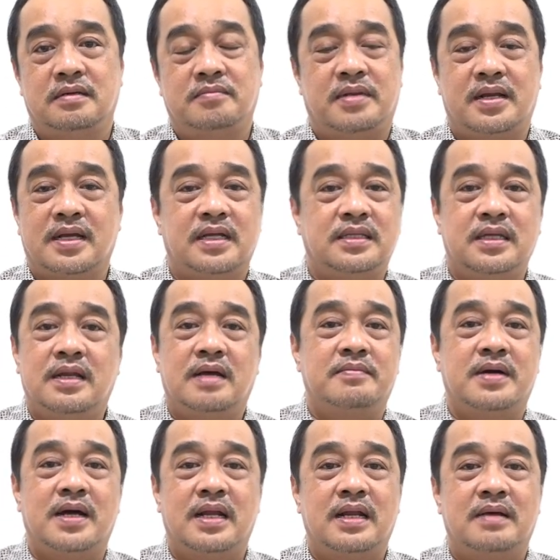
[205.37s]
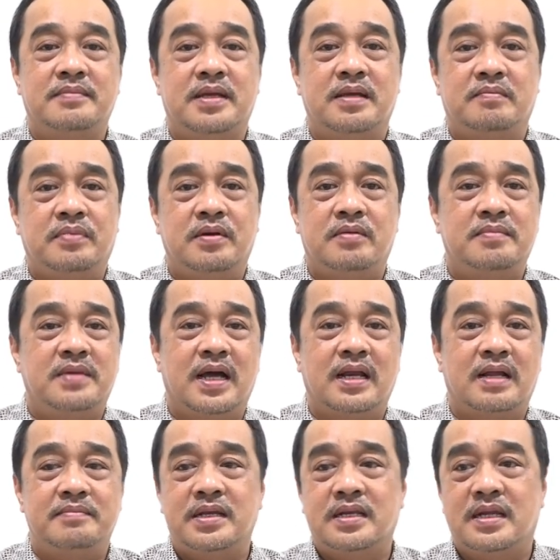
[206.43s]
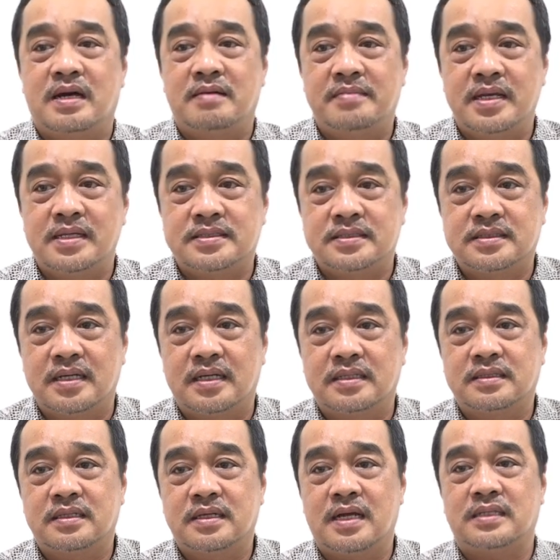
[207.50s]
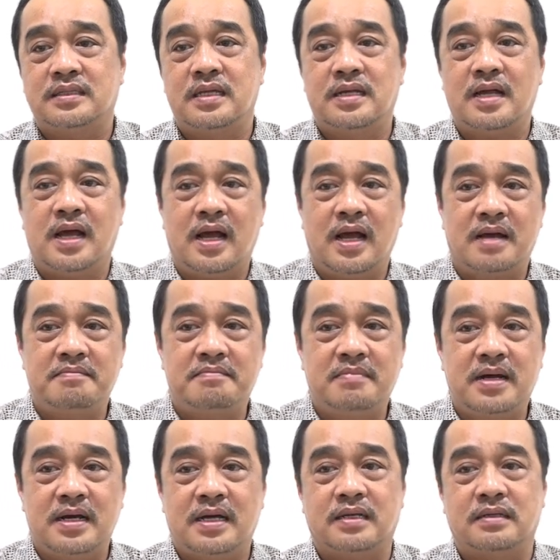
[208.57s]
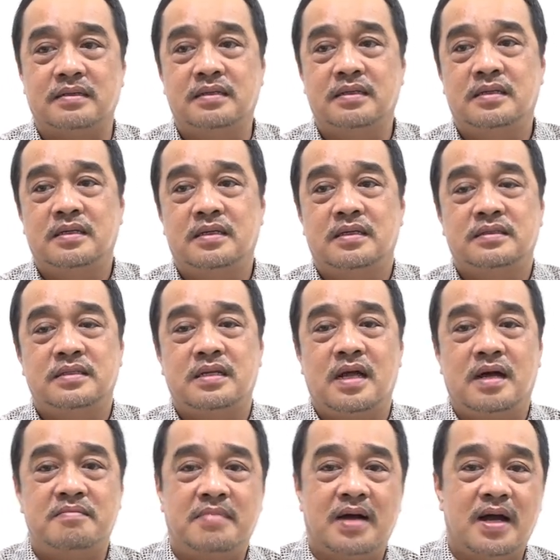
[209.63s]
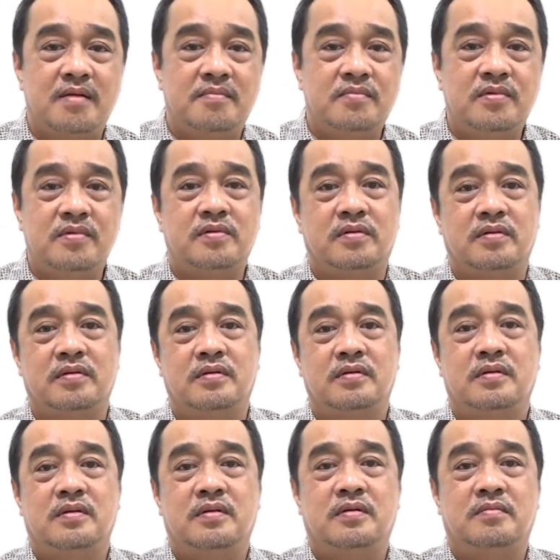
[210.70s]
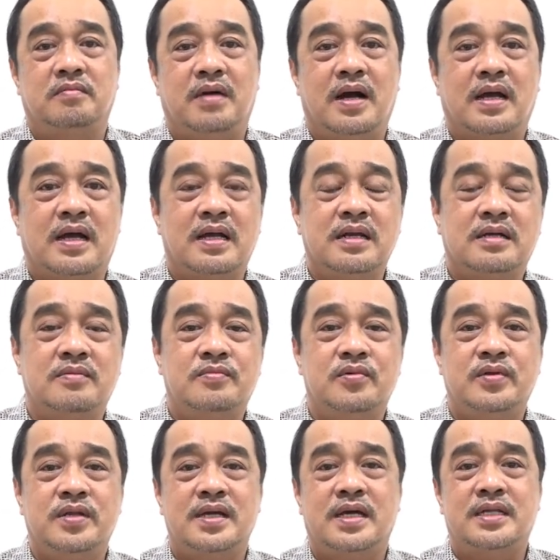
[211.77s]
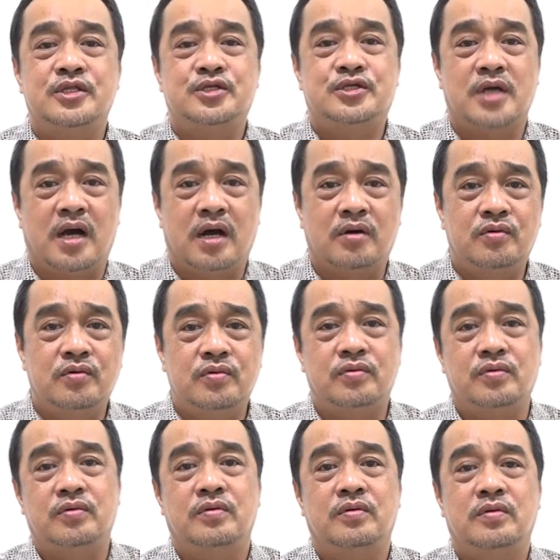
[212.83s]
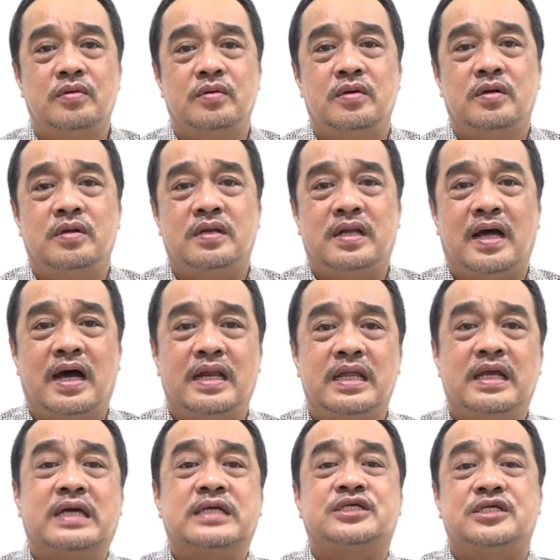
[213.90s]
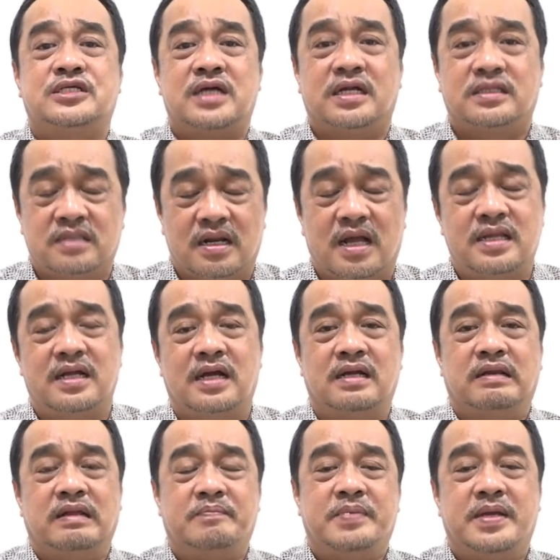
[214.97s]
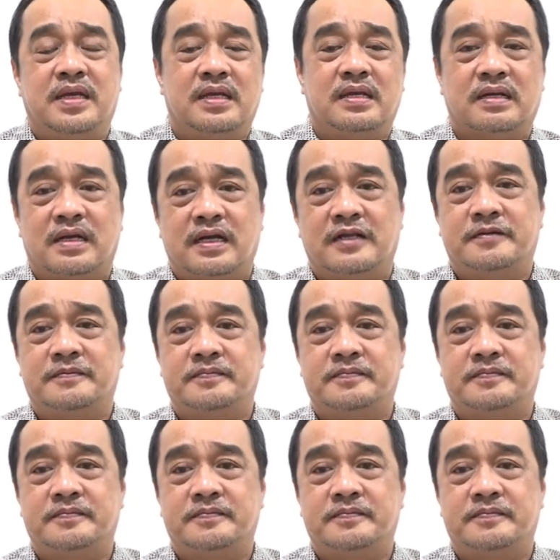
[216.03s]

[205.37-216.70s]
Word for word: Mereka tidak mengalami belum mengalami damai sejahtera, tidak aman, tidak makmur, bahkan kemudian jauh dari kesejahteraan yang dipikirkan.